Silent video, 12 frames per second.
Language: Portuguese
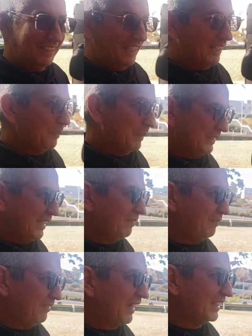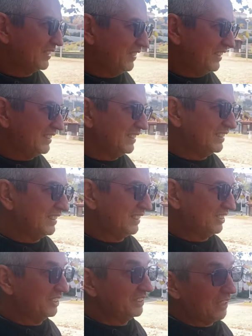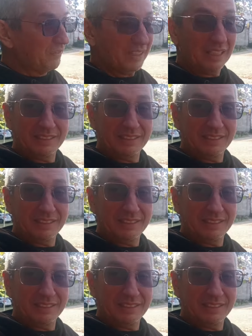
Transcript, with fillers: ela passeia várias vezes, a gente tem que ficar